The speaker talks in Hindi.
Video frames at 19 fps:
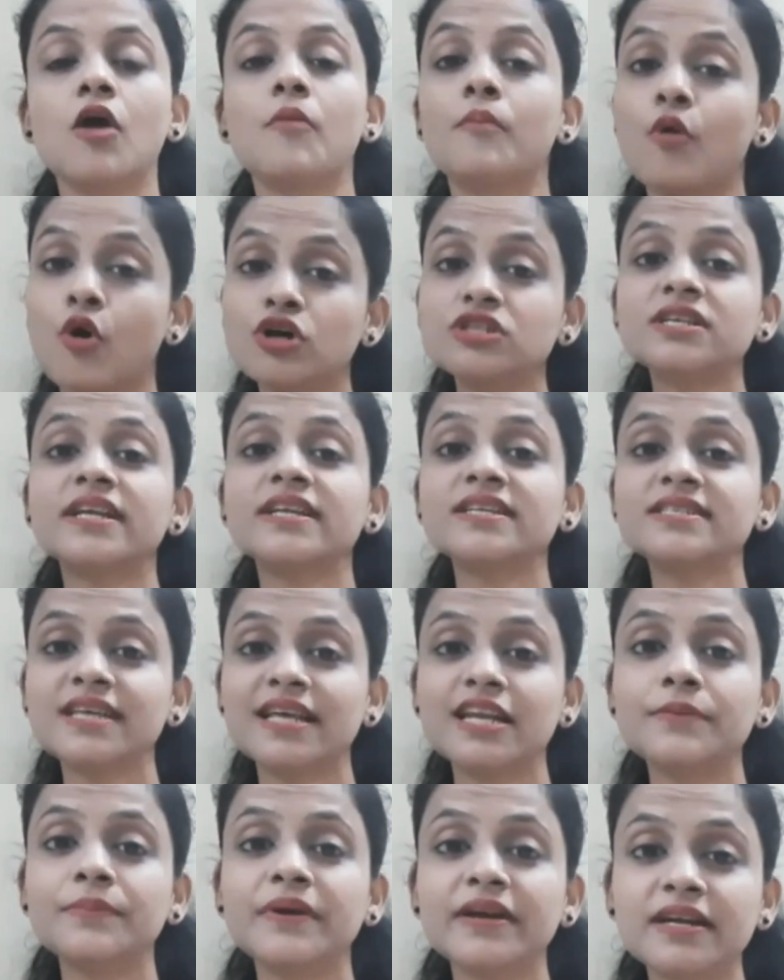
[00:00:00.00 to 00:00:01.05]
बहुत सारे
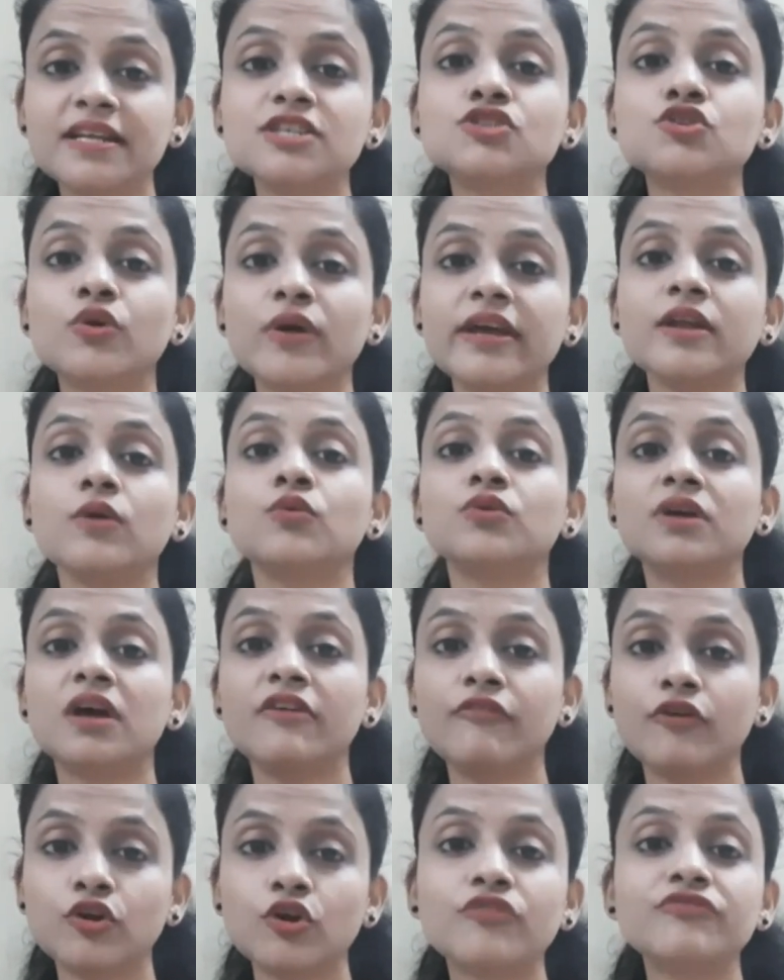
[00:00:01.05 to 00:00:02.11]
सेलिब्रिटीज जो है ना उनका
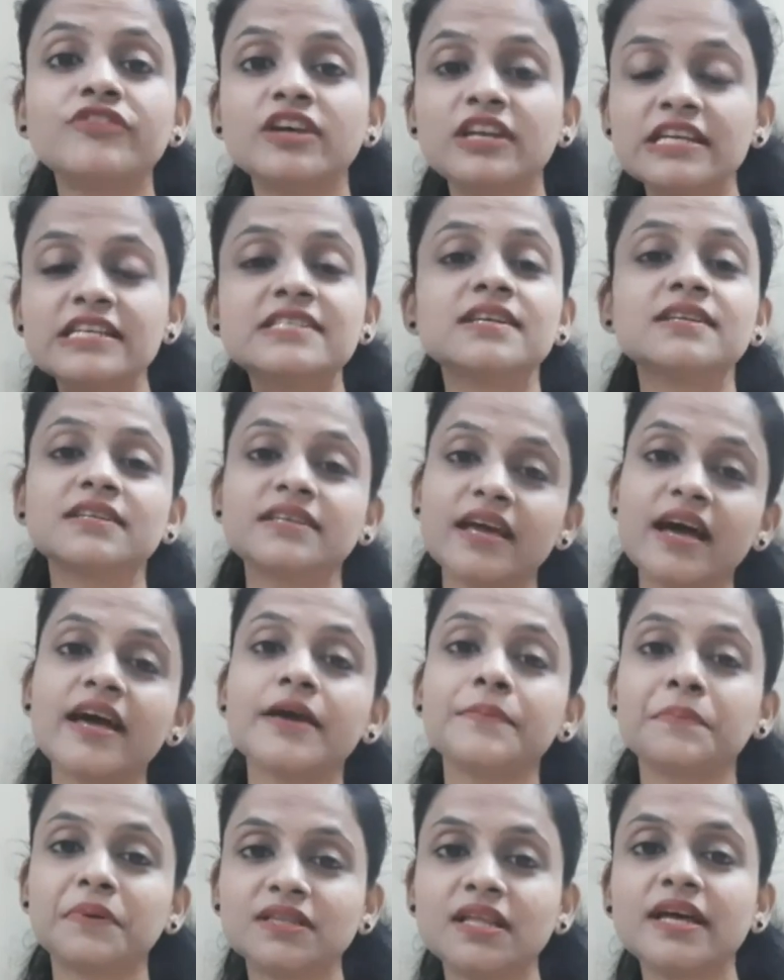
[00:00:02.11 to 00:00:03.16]
वन ऑफ द रीजन क्या है
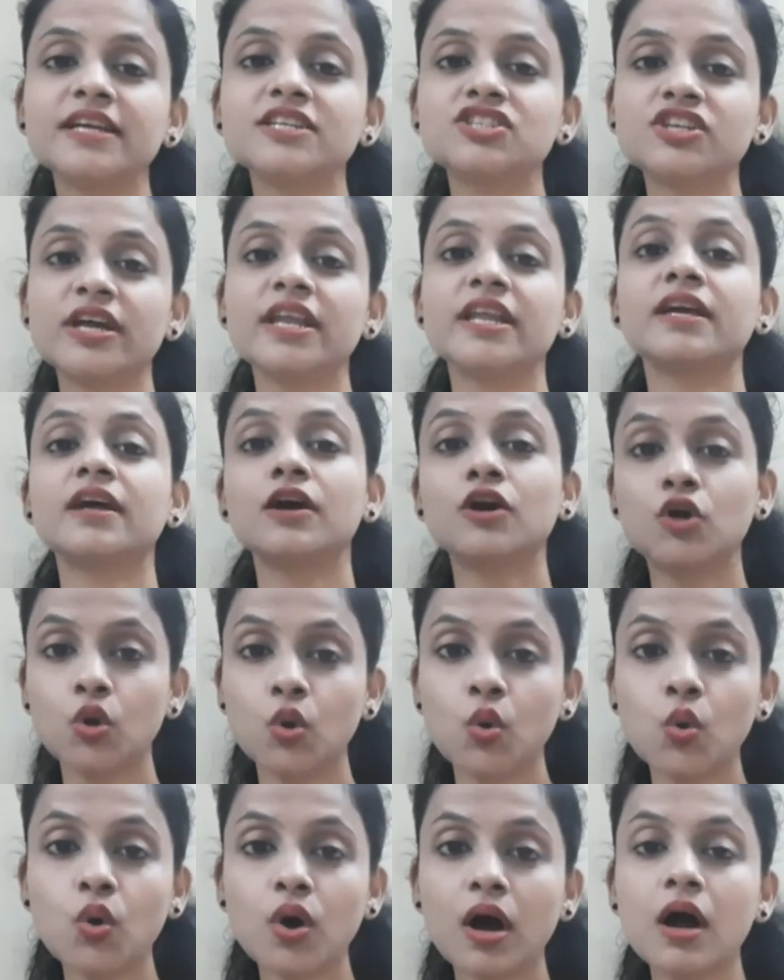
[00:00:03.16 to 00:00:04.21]
पता है चेहरे का ग्लो
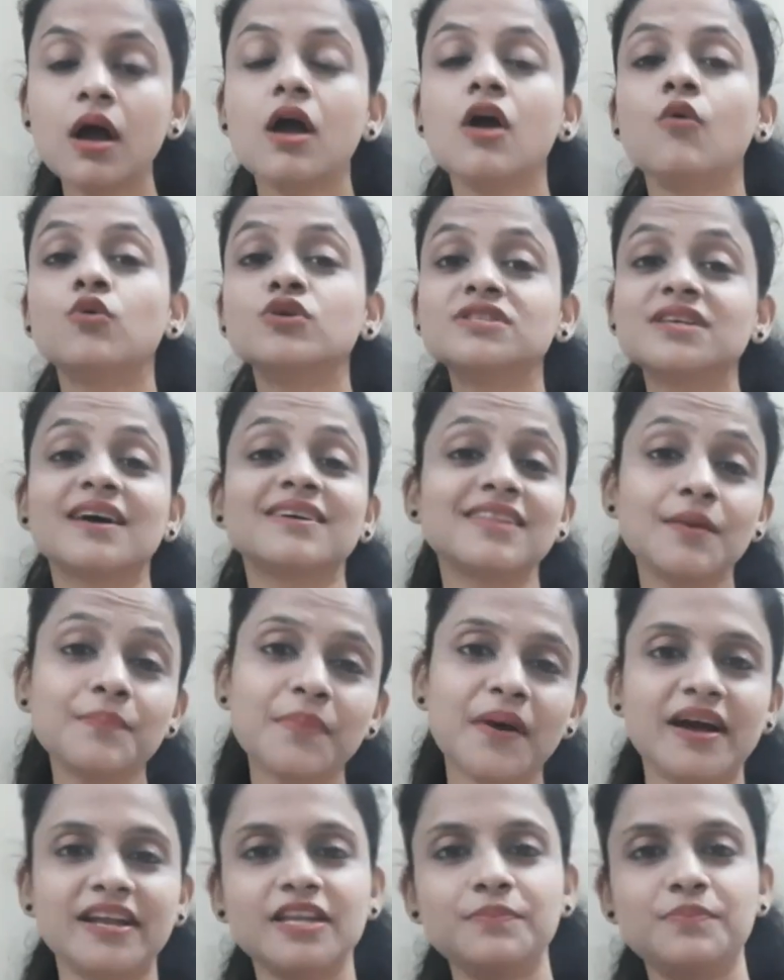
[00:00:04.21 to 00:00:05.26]
का वो ज्यादा
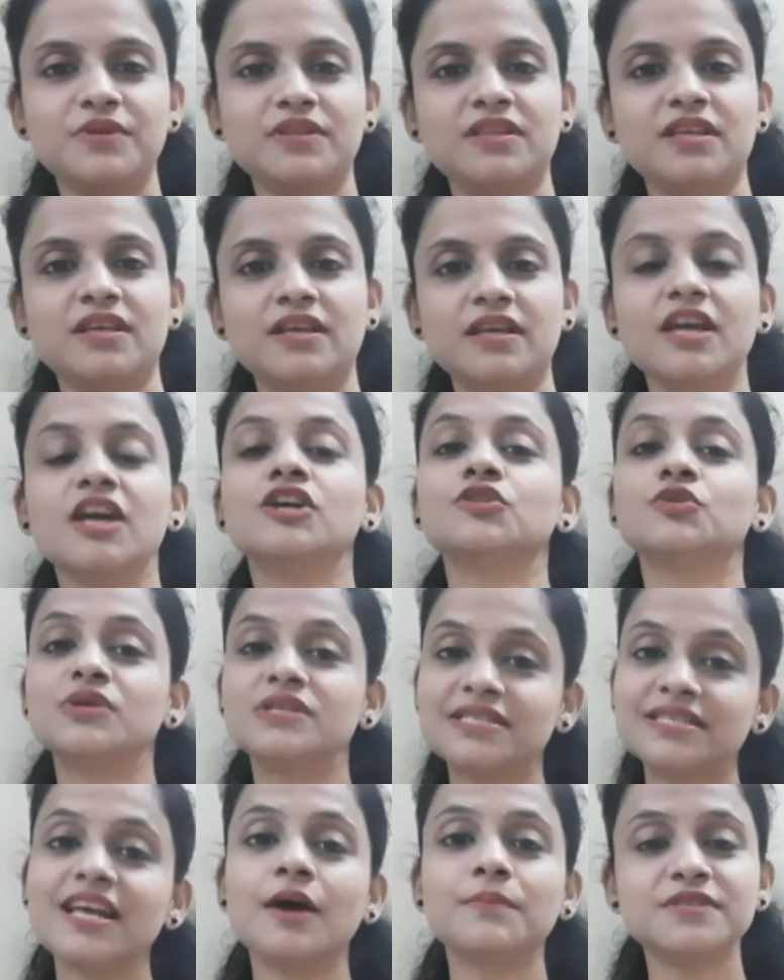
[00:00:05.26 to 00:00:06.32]
पानी पीते हैं तो
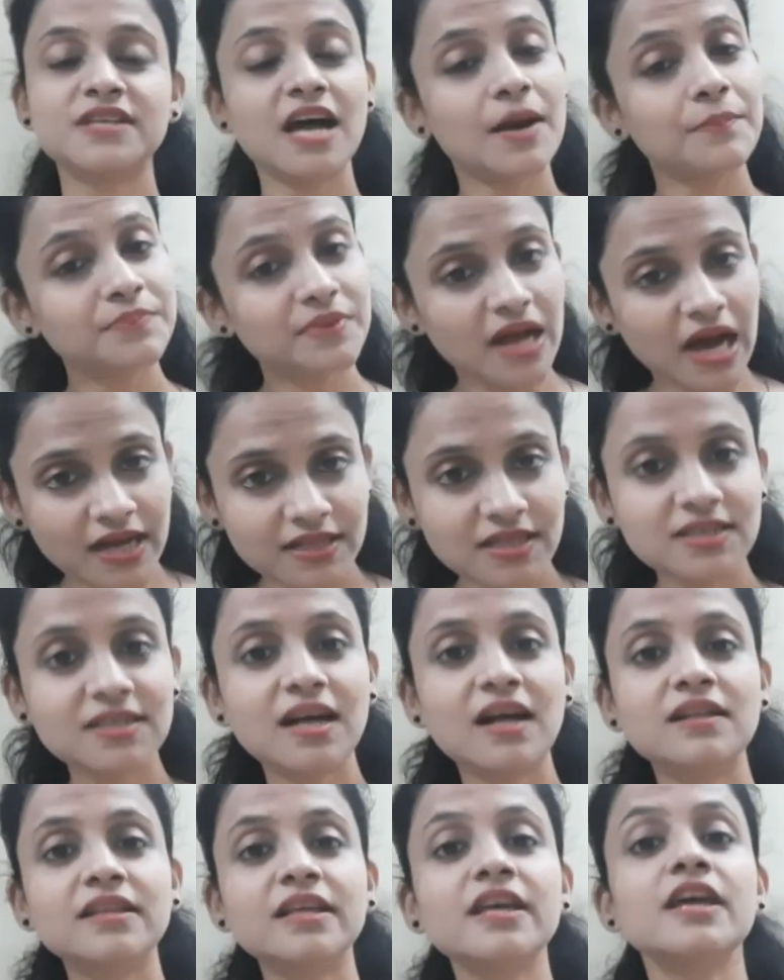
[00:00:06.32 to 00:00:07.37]
इससे आपसे आप आदत
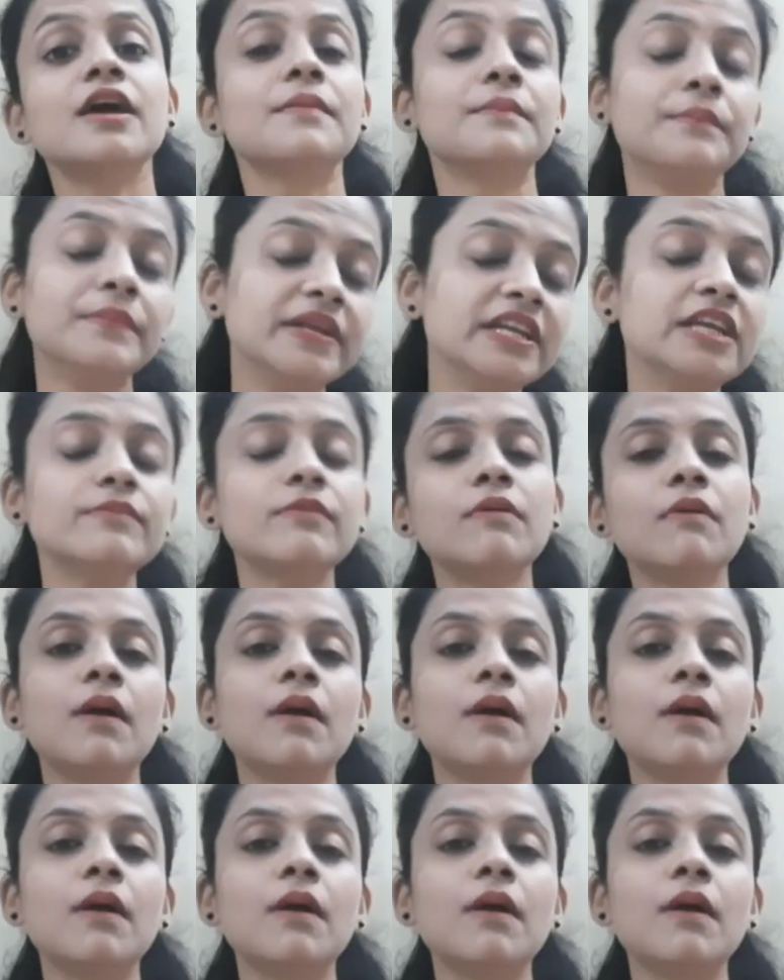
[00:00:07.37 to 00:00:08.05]
डाल दें मिनिमम